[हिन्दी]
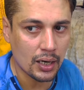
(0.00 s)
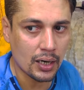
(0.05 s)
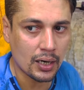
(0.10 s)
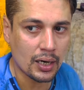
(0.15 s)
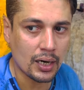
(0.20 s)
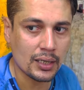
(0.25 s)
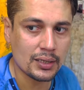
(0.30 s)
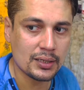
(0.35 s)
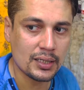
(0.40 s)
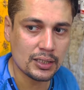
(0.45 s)

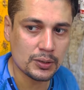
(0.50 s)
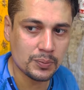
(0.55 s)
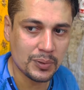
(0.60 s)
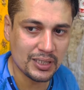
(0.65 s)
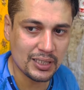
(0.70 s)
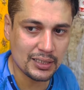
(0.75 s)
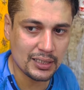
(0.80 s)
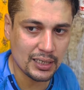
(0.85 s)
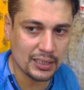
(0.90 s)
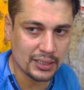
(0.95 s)
रात दस
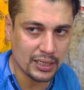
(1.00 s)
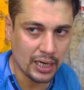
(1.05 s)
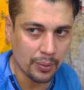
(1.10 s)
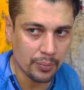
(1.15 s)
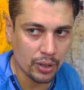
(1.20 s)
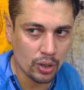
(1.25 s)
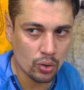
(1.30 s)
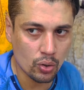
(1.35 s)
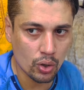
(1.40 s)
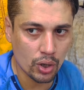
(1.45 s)
बजे तक
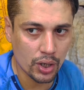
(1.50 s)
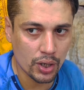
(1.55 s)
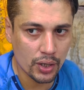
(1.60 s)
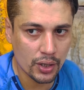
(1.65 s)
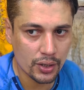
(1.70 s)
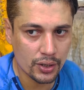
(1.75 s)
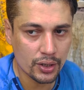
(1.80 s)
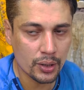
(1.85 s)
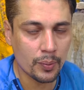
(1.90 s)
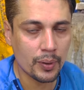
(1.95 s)
टाइमिंग होगी
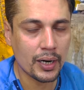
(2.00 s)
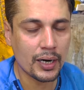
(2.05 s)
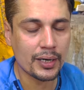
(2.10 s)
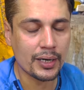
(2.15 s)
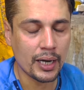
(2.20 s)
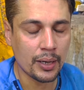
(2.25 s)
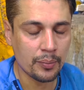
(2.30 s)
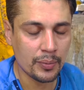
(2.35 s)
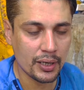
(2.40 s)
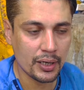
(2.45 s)
ये मेरा
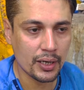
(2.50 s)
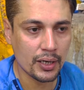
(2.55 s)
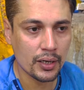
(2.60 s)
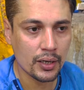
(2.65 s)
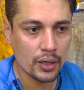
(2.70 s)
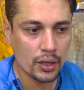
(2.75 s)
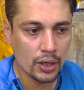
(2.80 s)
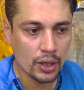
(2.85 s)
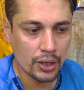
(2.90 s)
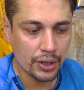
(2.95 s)
टाइमिंग है
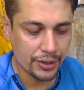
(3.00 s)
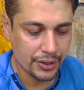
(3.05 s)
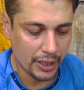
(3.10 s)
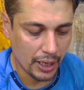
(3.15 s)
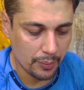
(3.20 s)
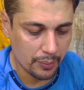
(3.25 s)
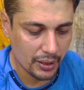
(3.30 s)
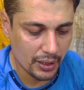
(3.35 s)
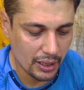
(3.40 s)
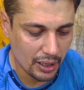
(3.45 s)

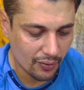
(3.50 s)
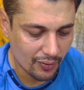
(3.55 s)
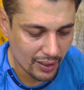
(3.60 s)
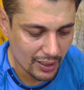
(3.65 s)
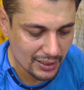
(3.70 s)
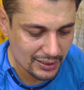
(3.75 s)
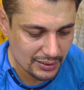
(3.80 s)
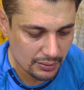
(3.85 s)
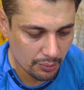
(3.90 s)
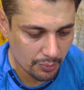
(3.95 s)
टाइमिंग के
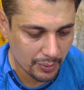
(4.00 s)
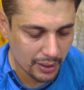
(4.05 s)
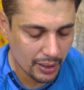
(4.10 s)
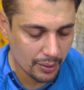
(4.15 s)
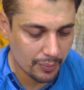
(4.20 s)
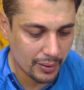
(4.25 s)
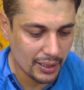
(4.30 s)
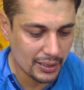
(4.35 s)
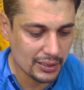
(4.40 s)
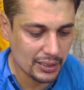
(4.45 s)
हवाले से भी मैंने
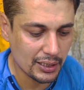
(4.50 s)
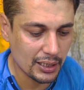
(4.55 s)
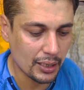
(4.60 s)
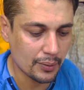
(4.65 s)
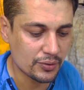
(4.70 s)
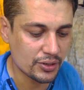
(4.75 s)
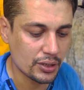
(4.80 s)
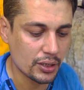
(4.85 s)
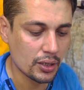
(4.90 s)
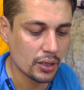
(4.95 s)
बात की
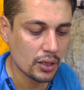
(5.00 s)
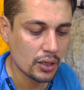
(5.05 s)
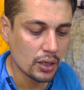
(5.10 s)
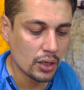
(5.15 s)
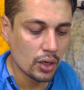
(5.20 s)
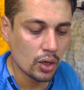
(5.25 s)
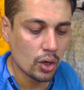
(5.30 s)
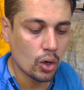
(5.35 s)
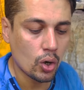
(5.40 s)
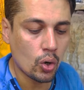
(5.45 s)
आपसे
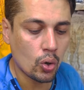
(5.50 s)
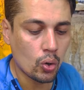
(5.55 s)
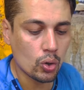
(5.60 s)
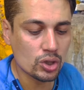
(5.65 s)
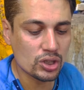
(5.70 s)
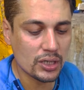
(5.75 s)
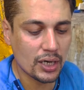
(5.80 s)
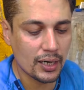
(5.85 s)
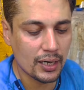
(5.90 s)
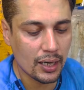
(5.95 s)

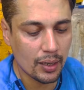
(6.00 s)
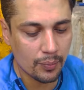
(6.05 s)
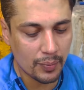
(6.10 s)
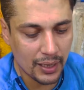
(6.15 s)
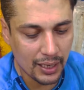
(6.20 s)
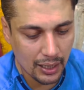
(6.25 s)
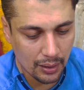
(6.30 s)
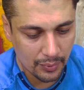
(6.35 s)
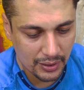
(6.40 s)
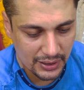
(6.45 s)
रोज़ाना
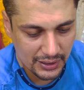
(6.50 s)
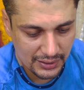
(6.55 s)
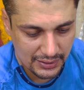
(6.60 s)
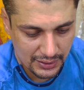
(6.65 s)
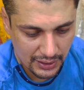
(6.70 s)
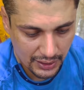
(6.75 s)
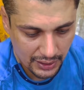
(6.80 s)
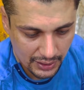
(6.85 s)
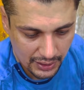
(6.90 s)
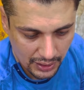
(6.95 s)
बारह बजे
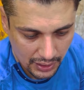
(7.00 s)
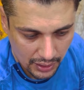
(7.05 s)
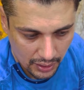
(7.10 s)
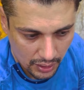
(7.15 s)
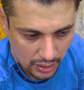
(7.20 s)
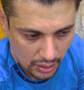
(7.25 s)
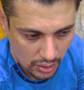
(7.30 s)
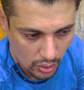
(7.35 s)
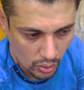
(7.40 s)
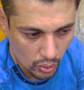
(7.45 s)
से लेकर
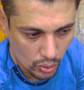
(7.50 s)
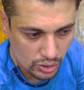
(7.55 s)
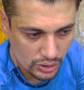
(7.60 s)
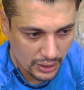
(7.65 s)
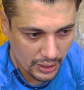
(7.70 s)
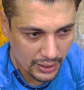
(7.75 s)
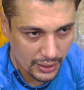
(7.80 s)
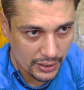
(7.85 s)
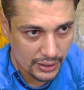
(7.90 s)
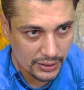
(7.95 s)

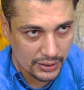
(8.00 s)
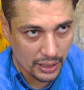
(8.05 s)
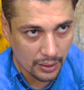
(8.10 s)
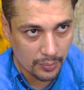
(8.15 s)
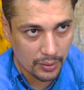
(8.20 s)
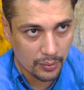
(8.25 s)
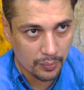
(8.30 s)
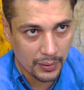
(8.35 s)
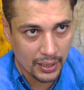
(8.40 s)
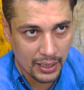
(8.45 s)
रोज़ाना की
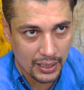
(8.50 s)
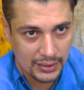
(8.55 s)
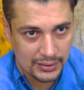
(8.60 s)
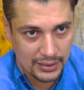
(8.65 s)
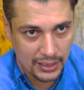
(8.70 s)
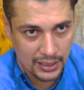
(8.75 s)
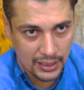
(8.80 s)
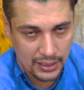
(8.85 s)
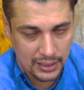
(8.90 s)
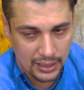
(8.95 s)
टाइमिंग बारह से
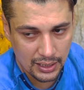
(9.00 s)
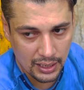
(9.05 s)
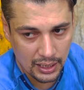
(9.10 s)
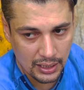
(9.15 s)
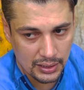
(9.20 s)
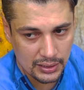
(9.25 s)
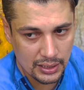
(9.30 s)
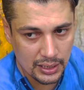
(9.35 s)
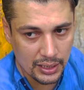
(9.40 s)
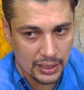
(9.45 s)
लेकर
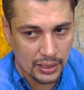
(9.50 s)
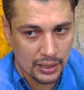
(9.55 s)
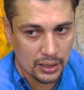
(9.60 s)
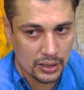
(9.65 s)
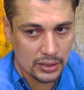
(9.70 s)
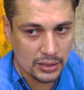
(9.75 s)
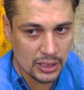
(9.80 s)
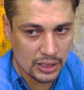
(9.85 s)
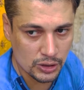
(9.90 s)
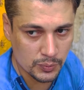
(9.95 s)
रात
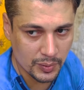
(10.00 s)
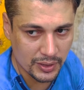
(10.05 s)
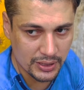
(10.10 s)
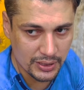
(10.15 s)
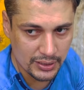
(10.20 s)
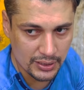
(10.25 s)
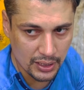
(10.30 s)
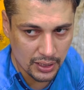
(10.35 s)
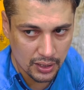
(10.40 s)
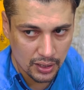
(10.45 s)
दस बजे
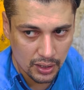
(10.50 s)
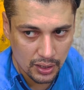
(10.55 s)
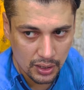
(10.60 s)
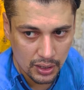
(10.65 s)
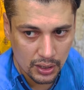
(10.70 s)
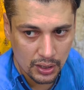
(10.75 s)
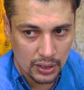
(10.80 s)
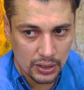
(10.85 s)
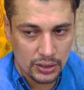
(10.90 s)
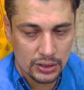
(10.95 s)

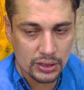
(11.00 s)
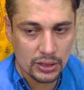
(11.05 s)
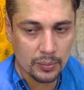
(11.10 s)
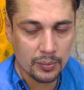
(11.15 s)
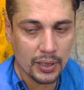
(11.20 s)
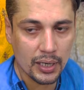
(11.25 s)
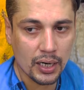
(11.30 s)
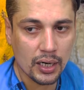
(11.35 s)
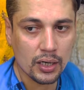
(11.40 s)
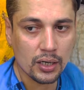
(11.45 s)
तक ये
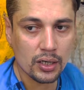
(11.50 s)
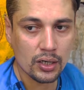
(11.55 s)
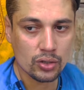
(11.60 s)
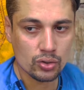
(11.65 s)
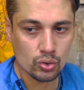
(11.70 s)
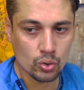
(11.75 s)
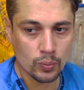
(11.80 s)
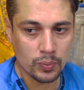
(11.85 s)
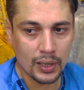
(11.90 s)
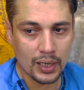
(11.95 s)
मेरा
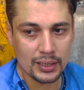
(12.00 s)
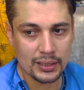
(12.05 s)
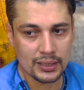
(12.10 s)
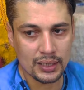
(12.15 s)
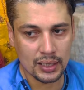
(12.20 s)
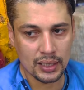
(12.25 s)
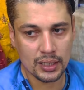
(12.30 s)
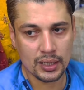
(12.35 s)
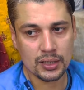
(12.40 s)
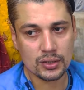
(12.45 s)

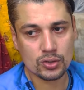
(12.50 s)
सुबह